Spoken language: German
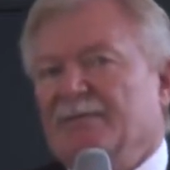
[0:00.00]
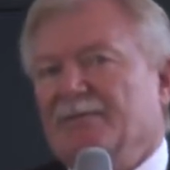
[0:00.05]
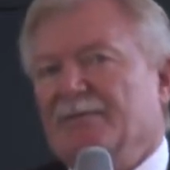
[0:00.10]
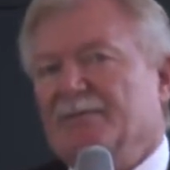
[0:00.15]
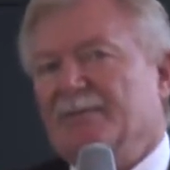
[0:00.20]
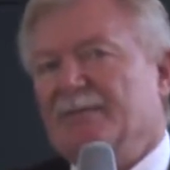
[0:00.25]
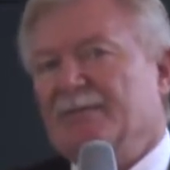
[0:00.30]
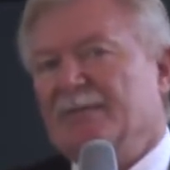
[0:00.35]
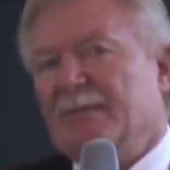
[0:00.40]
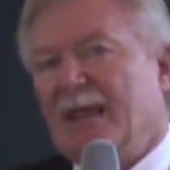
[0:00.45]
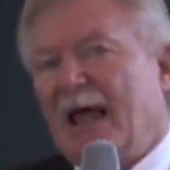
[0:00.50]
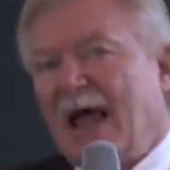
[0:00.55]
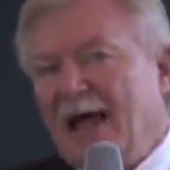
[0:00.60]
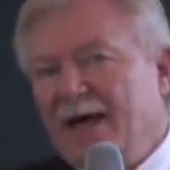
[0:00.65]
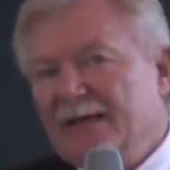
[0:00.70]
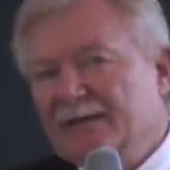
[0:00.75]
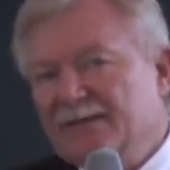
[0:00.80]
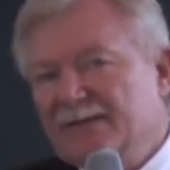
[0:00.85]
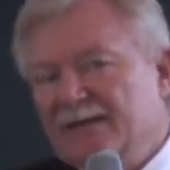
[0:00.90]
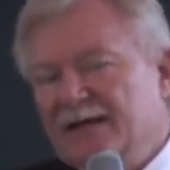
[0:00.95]
hm,
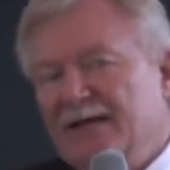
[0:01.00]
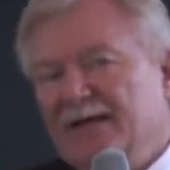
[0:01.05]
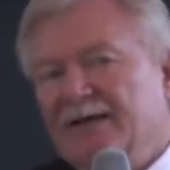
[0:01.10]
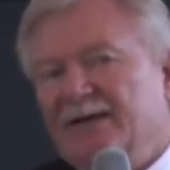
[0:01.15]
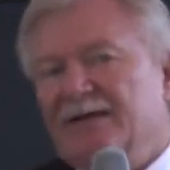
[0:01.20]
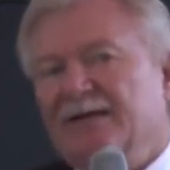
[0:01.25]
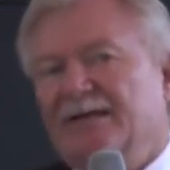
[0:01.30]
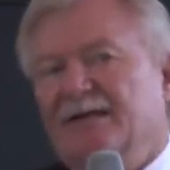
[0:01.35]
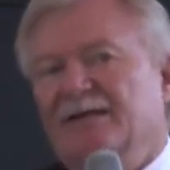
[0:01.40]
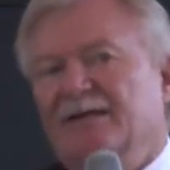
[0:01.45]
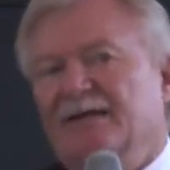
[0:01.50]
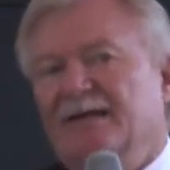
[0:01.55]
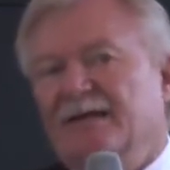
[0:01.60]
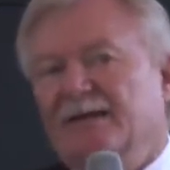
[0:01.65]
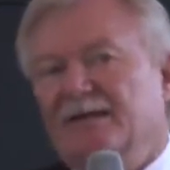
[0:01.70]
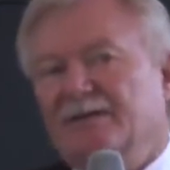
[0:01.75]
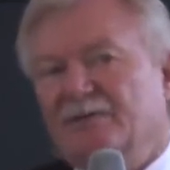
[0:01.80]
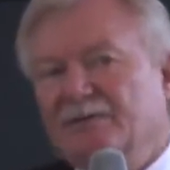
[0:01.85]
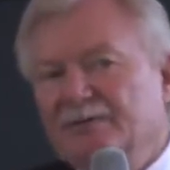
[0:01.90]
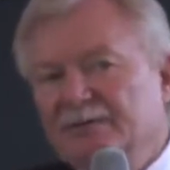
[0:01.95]
einsteigt in
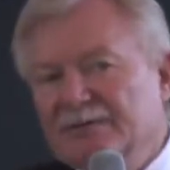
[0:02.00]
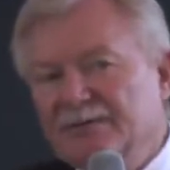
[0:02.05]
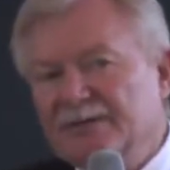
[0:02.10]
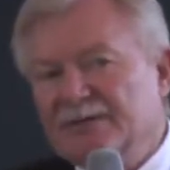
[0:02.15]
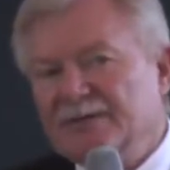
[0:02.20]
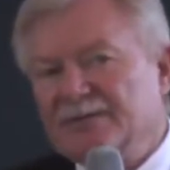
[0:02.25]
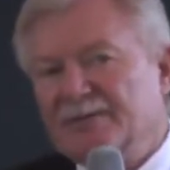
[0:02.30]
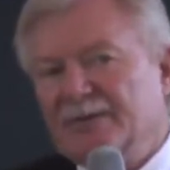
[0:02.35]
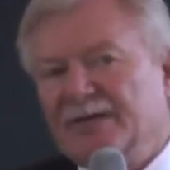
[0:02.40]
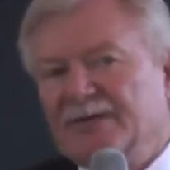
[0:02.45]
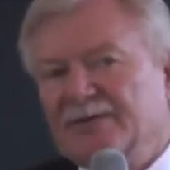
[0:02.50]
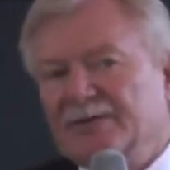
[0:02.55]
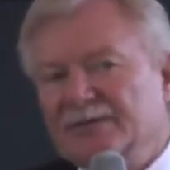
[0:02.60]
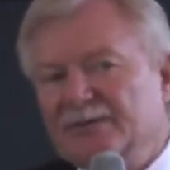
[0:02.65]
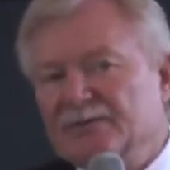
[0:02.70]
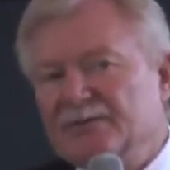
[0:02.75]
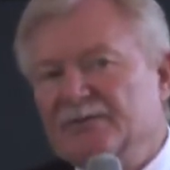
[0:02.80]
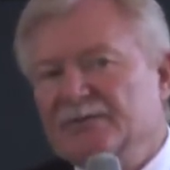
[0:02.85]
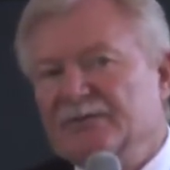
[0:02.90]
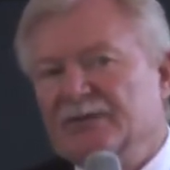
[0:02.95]
den Kundengesprächen und
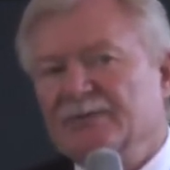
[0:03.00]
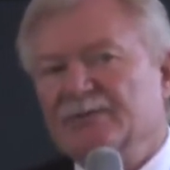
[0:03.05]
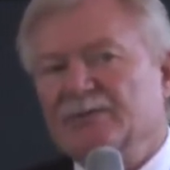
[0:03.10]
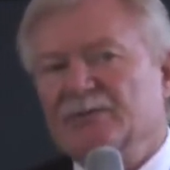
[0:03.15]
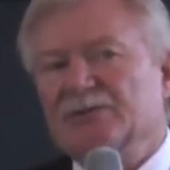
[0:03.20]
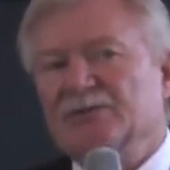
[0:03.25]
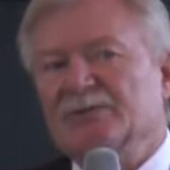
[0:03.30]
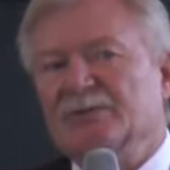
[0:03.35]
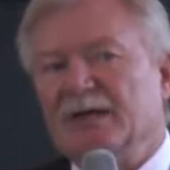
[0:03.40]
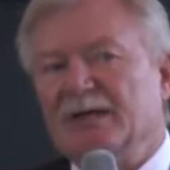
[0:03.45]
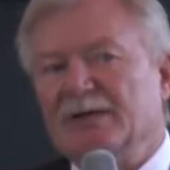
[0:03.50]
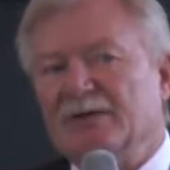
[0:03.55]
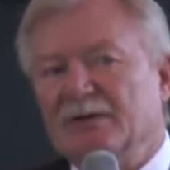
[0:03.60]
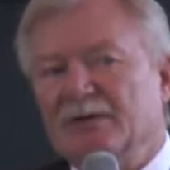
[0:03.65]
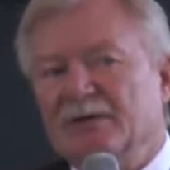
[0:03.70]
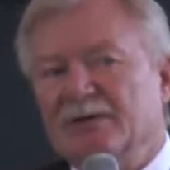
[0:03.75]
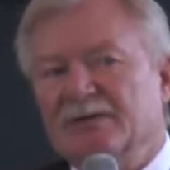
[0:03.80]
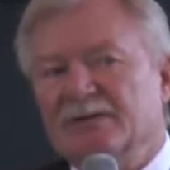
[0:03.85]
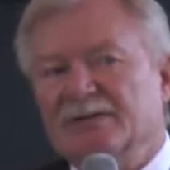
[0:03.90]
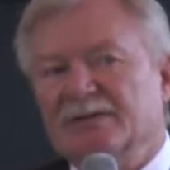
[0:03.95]
so, dann muss man doch
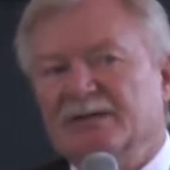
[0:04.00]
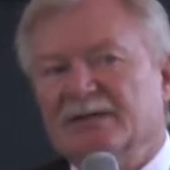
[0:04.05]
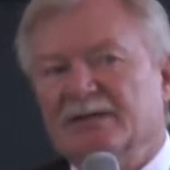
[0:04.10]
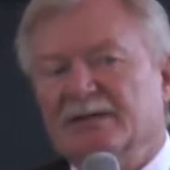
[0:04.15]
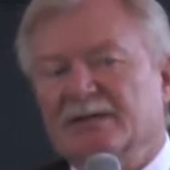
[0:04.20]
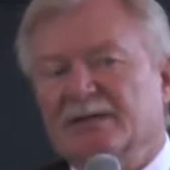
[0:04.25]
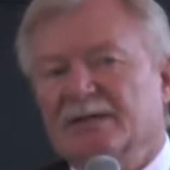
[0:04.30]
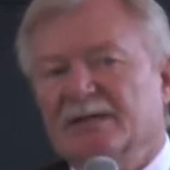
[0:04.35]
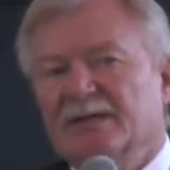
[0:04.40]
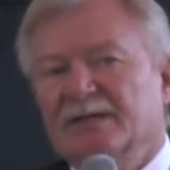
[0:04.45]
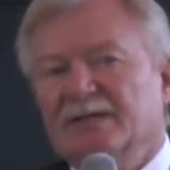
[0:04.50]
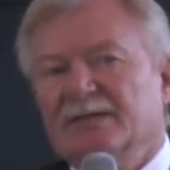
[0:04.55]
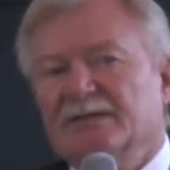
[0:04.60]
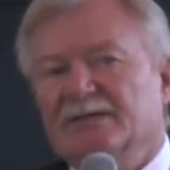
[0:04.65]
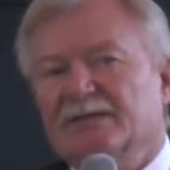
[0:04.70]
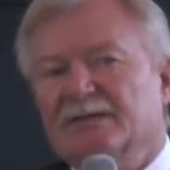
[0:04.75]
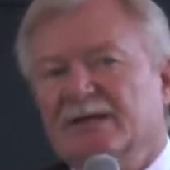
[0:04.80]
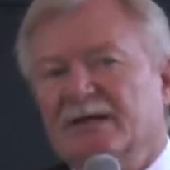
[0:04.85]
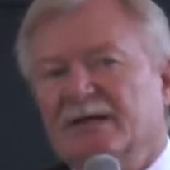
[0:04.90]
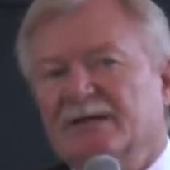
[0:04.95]
sehr
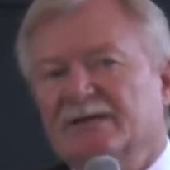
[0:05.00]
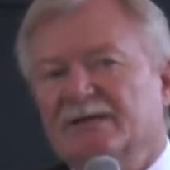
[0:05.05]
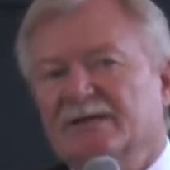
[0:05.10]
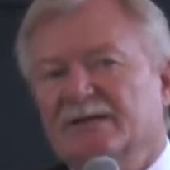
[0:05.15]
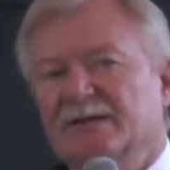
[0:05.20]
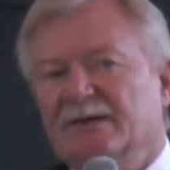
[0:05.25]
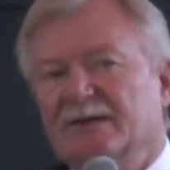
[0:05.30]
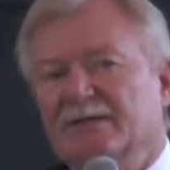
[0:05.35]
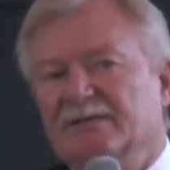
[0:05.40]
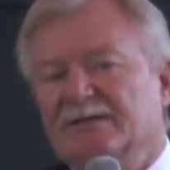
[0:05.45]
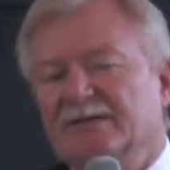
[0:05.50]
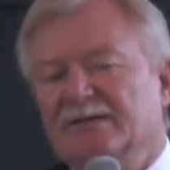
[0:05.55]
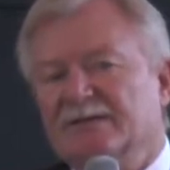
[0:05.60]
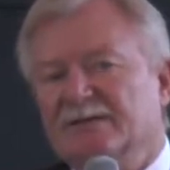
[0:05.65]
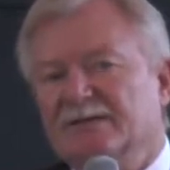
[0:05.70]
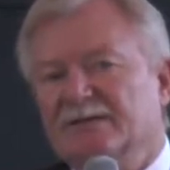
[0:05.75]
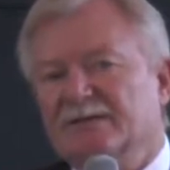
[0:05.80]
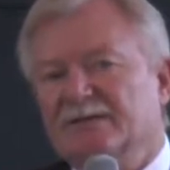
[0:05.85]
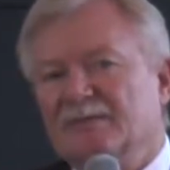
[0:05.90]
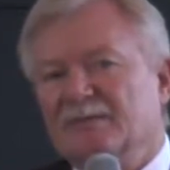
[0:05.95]
stark sich auf
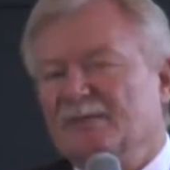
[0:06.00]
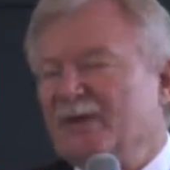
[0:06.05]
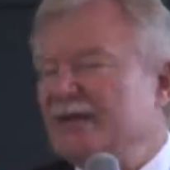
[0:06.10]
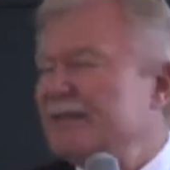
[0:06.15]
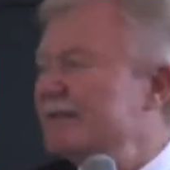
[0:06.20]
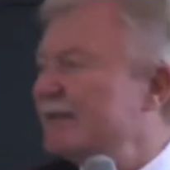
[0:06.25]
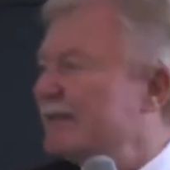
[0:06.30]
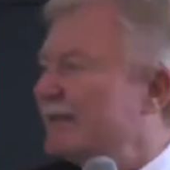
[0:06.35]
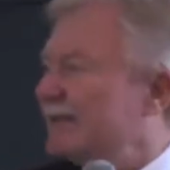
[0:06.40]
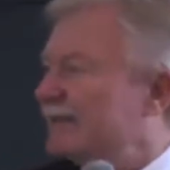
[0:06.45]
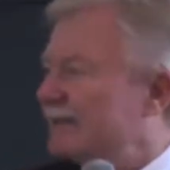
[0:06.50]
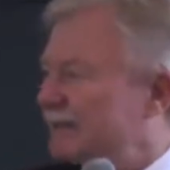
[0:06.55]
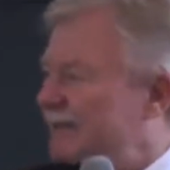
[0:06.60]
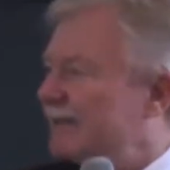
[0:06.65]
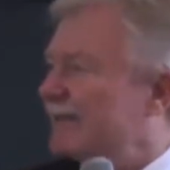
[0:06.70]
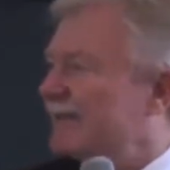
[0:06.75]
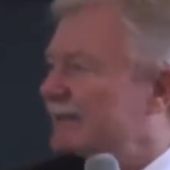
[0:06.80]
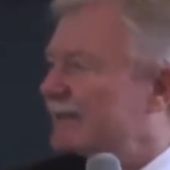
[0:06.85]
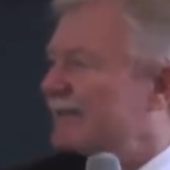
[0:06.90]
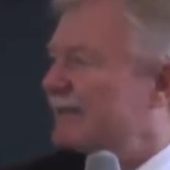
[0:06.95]
diesen Basic
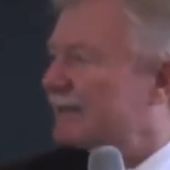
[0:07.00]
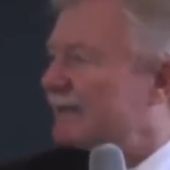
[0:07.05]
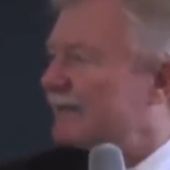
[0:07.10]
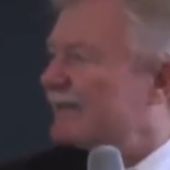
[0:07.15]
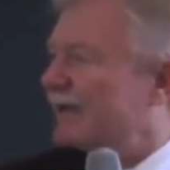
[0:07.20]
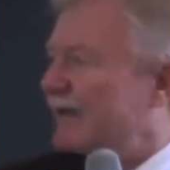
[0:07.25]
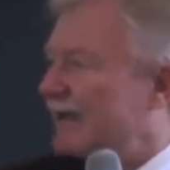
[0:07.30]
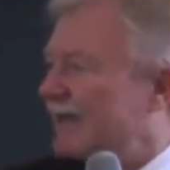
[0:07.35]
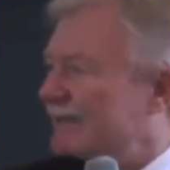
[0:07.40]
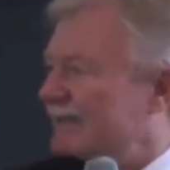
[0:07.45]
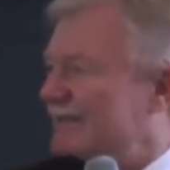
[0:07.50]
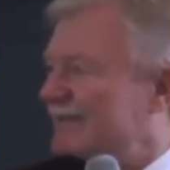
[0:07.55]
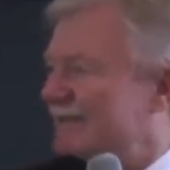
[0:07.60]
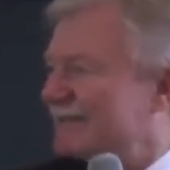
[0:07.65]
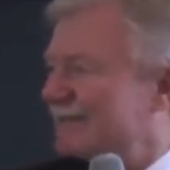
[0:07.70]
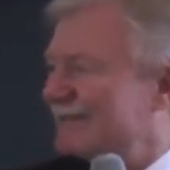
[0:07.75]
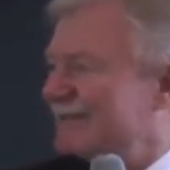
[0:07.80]
Instinct verlassen.